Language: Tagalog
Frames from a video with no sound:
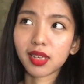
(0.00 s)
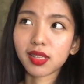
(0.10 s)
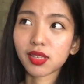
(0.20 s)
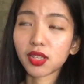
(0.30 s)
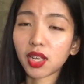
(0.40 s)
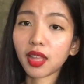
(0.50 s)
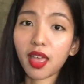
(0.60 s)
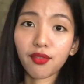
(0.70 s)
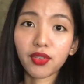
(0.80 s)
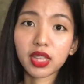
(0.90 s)
it's not
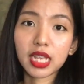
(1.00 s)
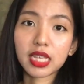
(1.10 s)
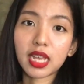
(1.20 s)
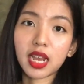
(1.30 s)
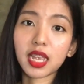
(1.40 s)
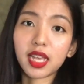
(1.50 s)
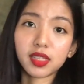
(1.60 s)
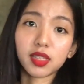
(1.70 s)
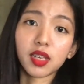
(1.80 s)
every day that I get